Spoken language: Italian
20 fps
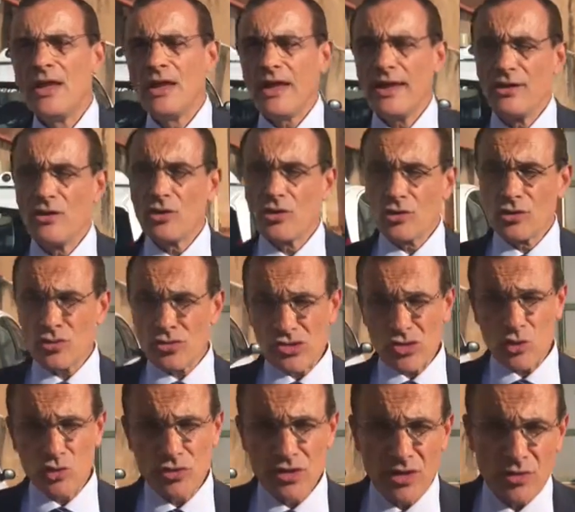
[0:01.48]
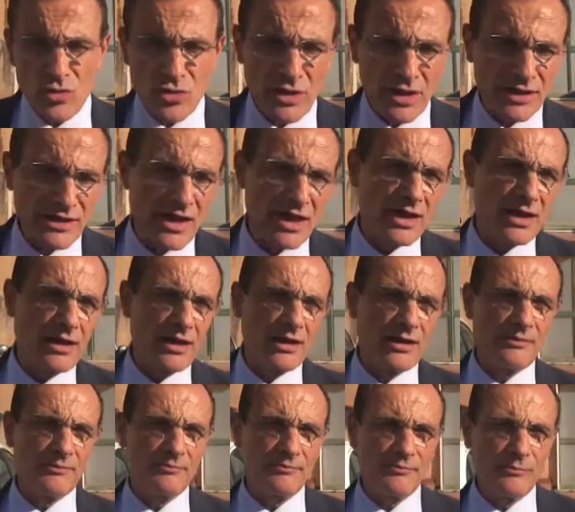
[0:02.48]
Io conosco De Luca
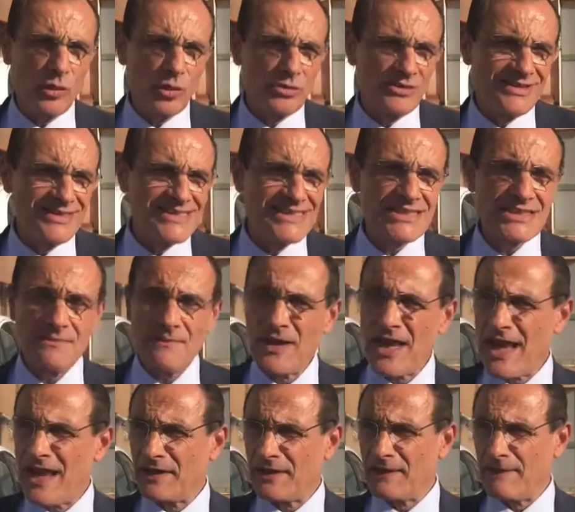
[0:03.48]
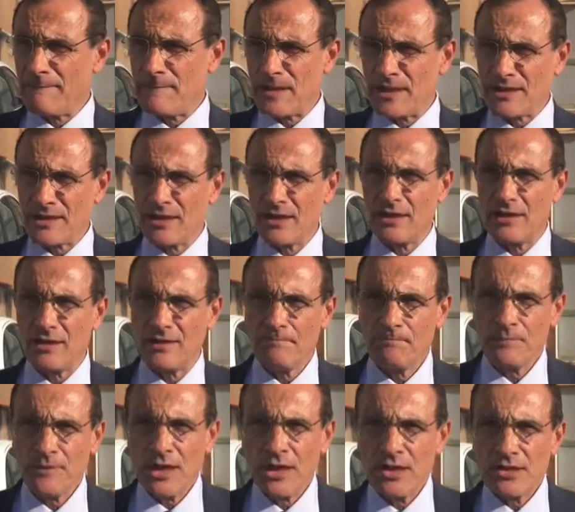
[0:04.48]
da moltissimi anni perché
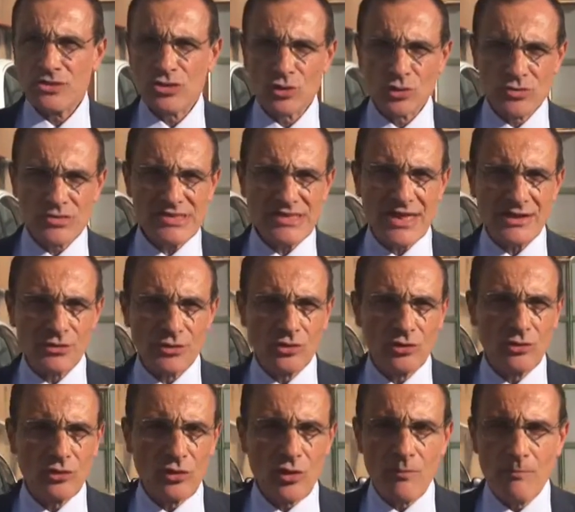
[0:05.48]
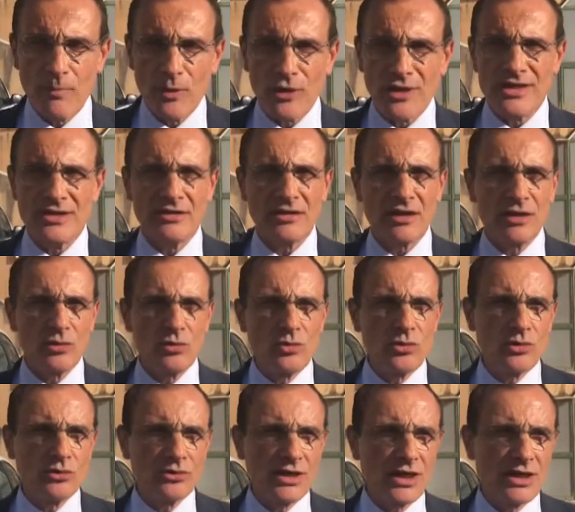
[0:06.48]
sono stato componente a
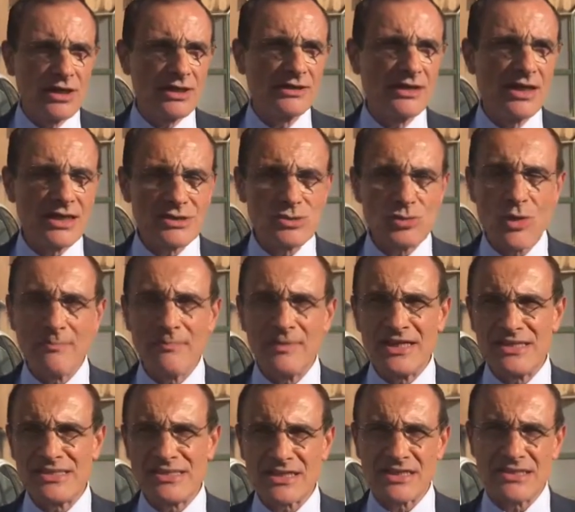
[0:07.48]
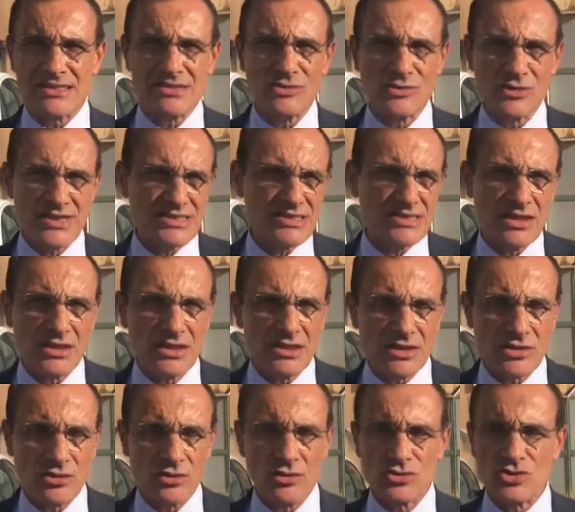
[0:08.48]
lungo del, della sua amministrazione a
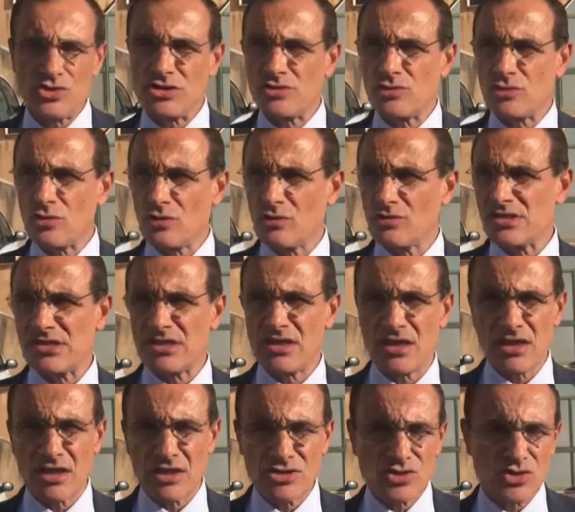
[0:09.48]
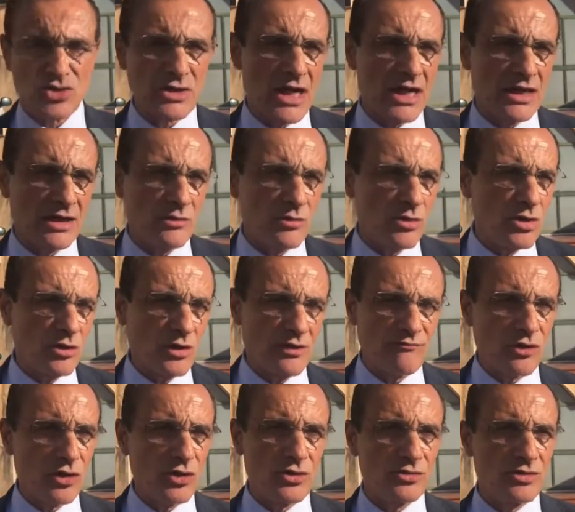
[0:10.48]
Salerno, oggi sono consigliere regionale, quello che
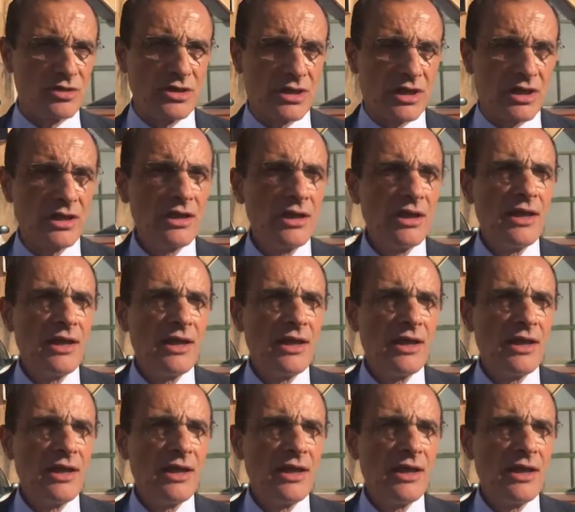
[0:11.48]
voglio dire